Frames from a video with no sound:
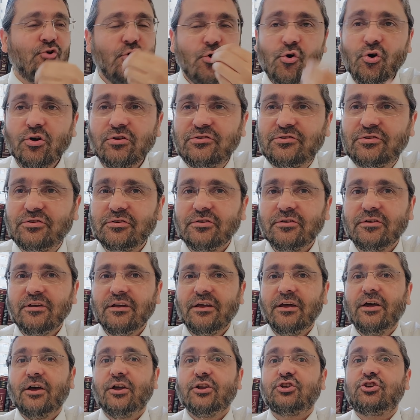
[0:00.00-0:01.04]
Goûte,
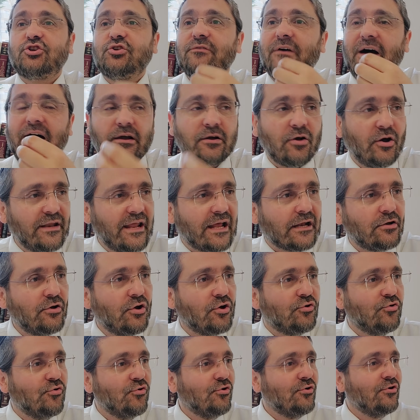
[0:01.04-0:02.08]
tu vas connaître
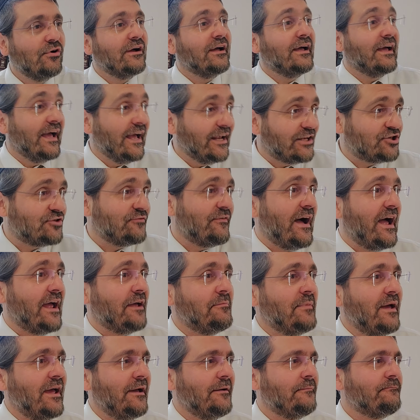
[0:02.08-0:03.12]
le goût et tu vas
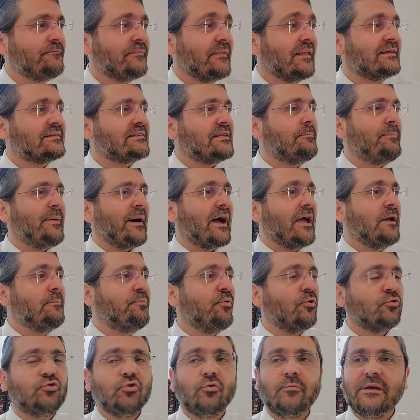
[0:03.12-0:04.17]
aimer. C'est pareil
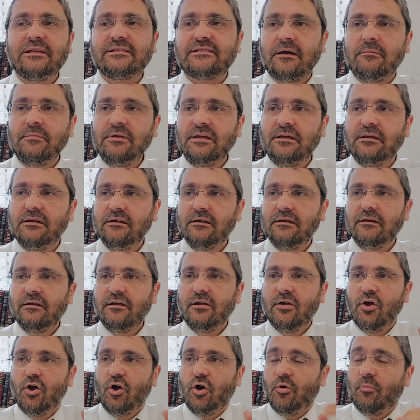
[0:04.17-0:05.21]
pour tous mes amis.
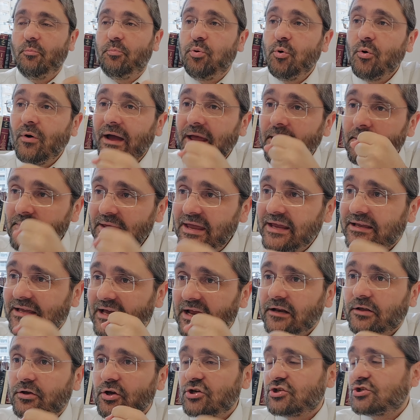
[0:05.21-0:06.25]
Pour aimer
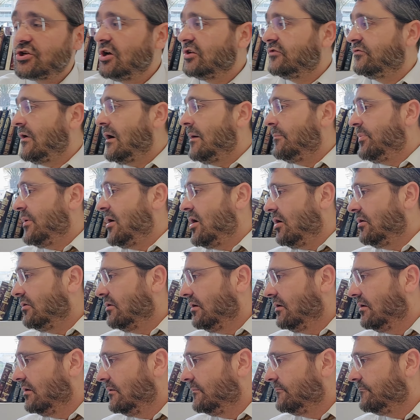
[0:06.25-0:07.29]
quelque chose, faut
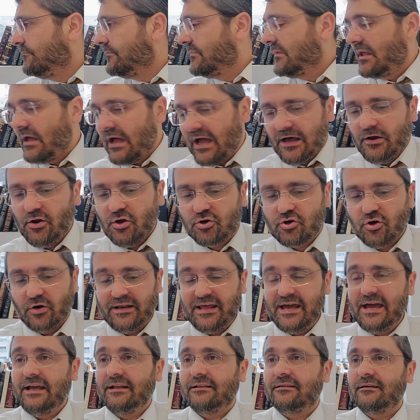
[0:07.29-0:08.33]
apprendre à le
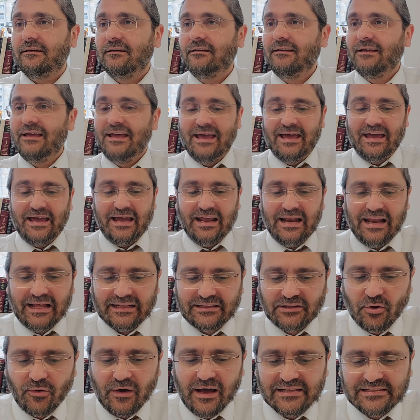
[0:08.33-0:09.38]
connaître. Et la
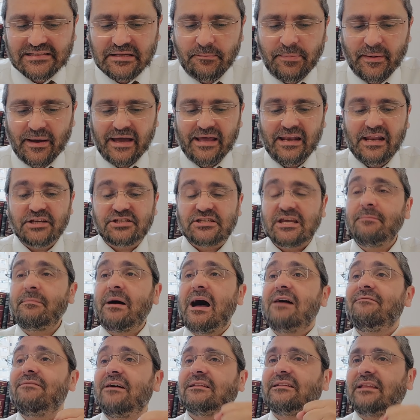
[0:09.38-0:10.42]
Torah, c'est pareil. Les
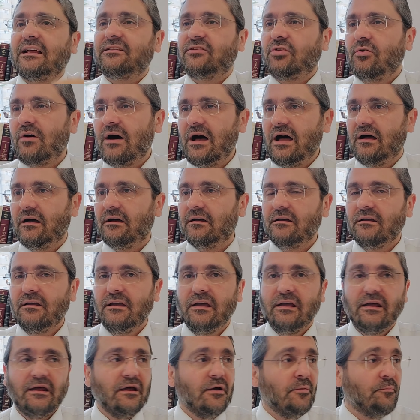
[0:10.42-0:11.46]
schémas avat à Torah.
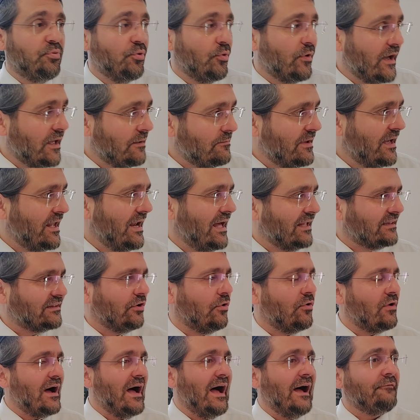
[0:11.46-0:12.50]
Pour aimer la
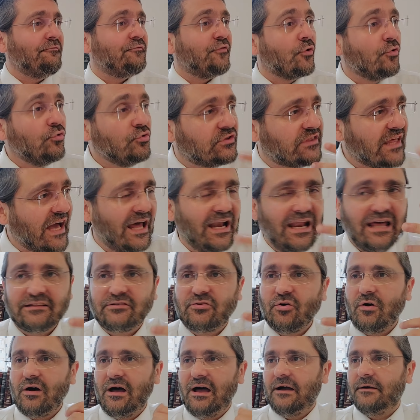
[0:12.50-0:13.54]
Torah, faut goûter à la
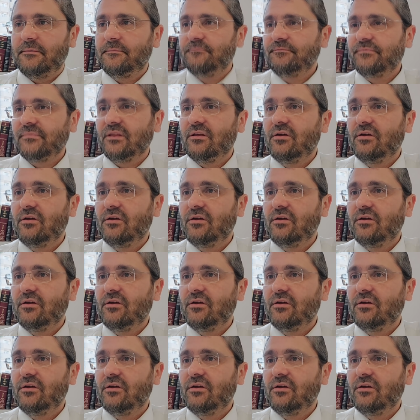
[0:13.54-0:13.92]
Torah.